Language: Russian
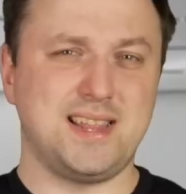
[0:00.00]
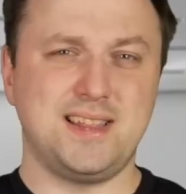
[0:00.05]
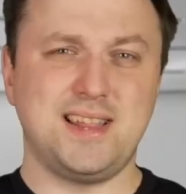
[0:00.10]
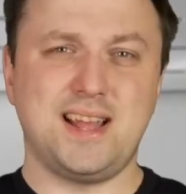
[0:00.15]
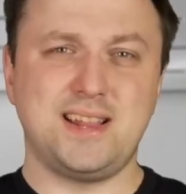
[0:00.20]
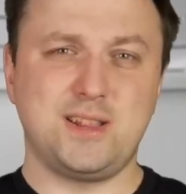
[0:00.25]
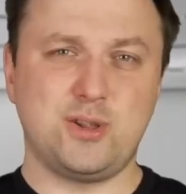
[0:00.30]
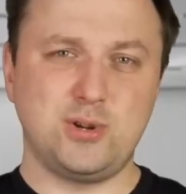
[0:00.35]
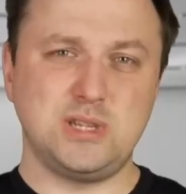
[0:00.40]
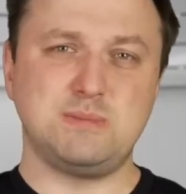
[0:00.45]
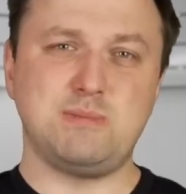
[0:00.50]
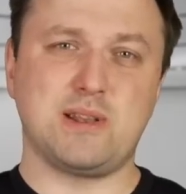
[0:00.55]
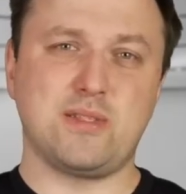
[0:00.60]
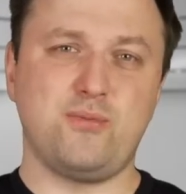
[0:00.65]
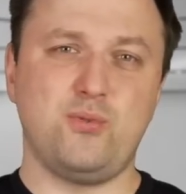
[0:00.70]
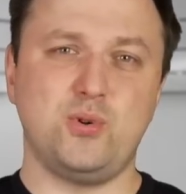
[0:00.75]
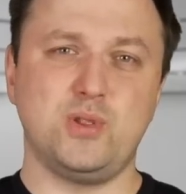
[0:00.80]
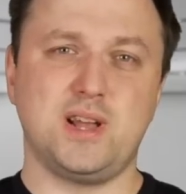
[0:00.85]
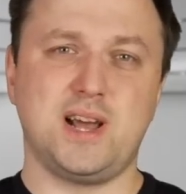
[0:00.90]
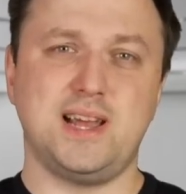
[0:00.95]
как-то на Android
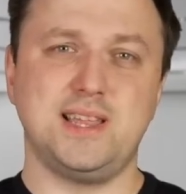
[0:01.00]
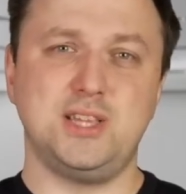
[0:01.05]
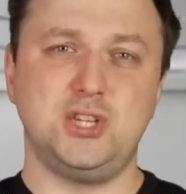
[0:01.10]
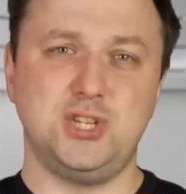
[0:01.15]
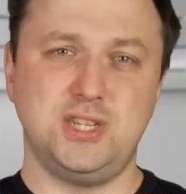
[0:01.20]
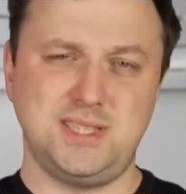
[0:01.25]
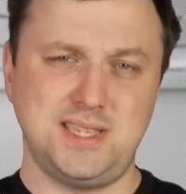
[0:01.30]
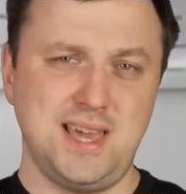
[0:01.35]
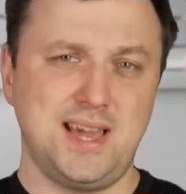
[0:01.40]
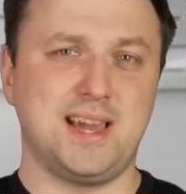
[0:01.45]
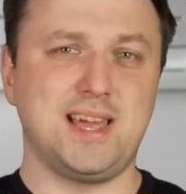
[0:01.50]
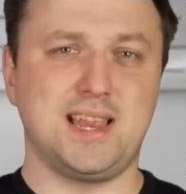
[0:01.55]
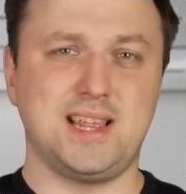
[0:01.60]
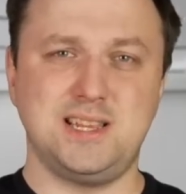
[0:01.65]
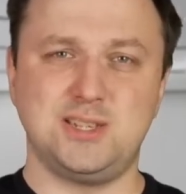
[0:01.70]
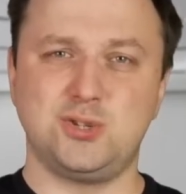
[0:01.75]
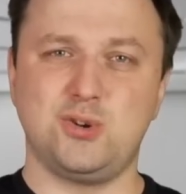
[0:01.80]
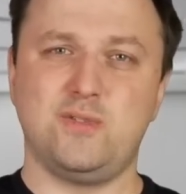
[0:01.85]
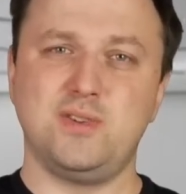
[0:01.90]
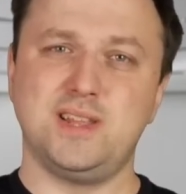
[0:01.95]
смартфонах она частенько
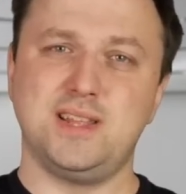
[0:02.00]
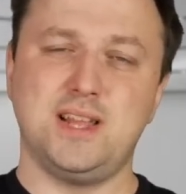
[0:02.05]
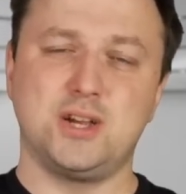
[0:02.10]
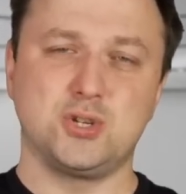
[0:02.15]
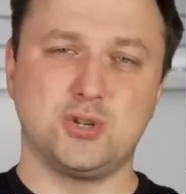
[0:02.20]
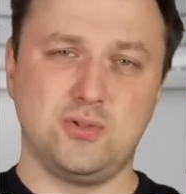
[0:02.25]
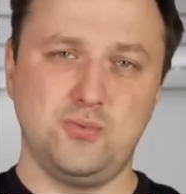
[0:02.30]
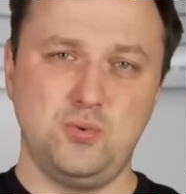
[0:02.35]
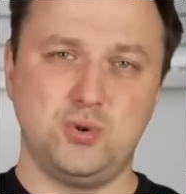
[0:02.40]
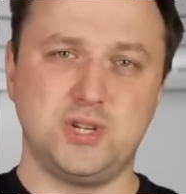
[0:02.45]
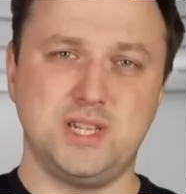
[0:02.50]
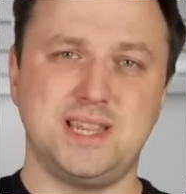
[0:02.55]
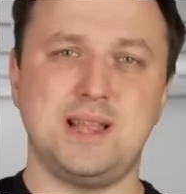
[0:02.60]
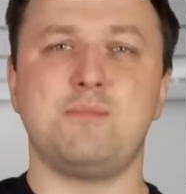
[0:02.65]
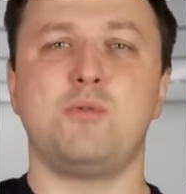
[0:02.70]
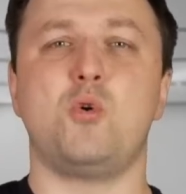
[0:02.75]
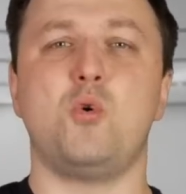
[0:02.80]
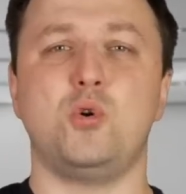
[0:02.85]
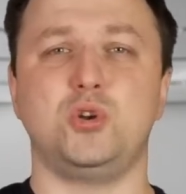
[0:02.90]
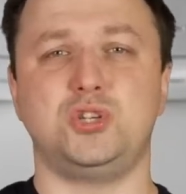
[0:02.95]
реализована даже лучше, и
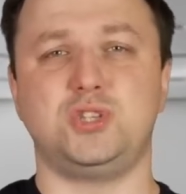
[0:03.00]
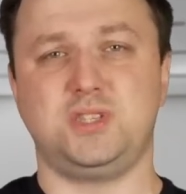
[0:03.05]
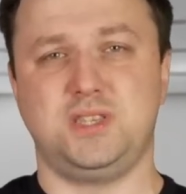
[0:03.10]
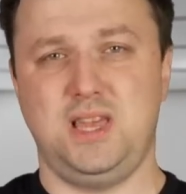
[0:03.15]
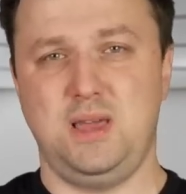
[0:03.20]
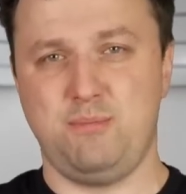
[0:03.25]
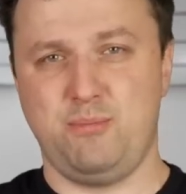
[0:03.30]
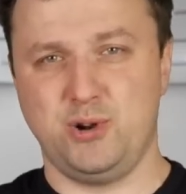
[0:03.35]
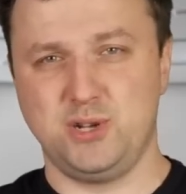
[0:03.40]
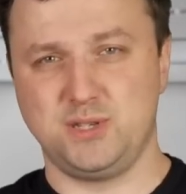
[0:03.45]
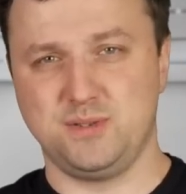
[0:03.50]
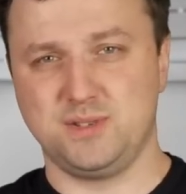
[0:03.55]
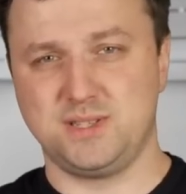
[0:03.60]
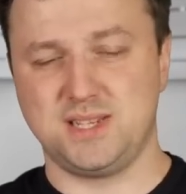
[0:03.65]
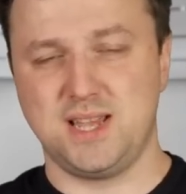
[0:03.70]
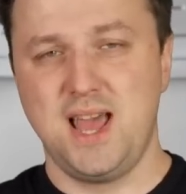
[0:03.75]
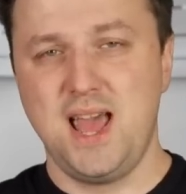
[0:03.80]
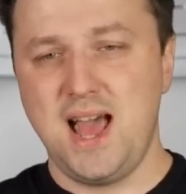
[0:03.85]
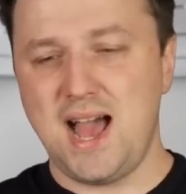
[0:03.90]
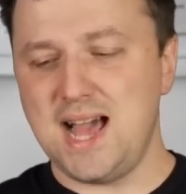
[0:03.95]
там хочется ей
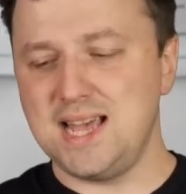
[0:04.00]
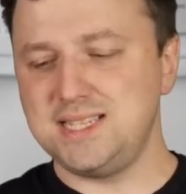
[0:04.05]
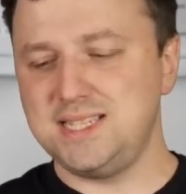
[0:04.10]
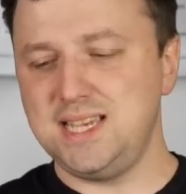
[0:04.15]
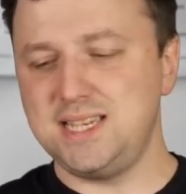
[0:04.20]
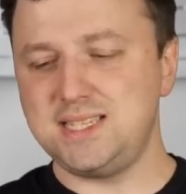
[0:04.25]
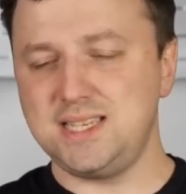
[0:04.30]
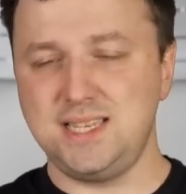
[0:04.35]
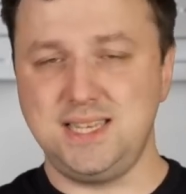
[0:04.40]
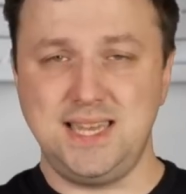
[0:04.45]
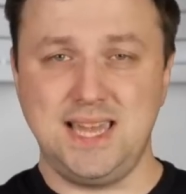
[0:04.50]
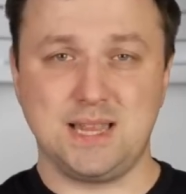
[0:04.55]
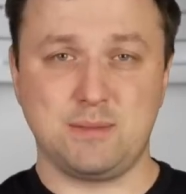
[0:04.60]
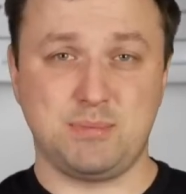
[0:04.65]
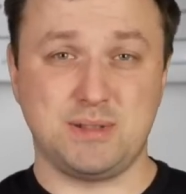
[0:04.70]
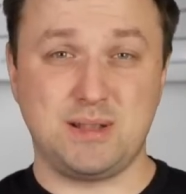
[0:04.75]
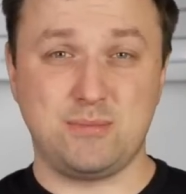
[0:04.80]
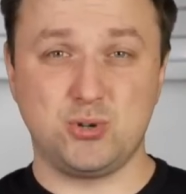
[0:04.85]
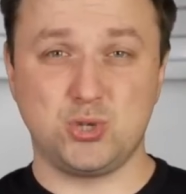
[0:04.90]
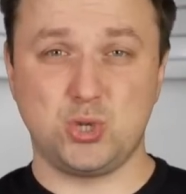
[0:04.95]
пользоваться, а здесь нет,
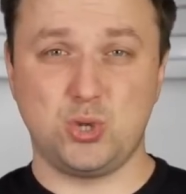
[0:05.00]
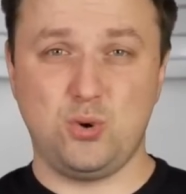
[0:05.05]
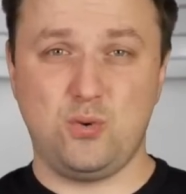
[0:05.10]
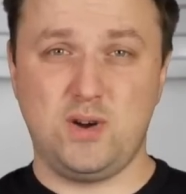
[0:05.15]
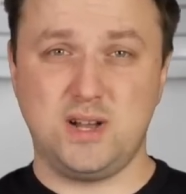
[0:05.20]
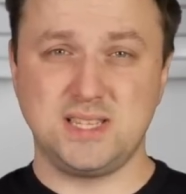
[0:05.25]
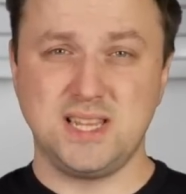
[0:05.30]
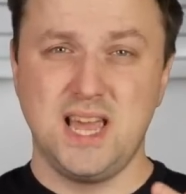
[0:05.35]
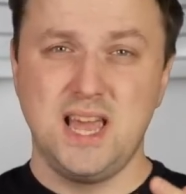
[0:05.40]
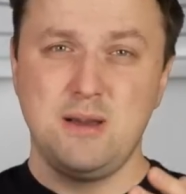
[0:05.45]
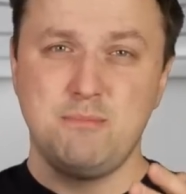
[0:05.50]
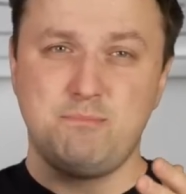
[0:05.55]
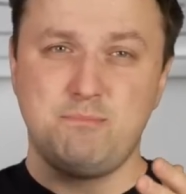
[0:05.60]
потому что у вас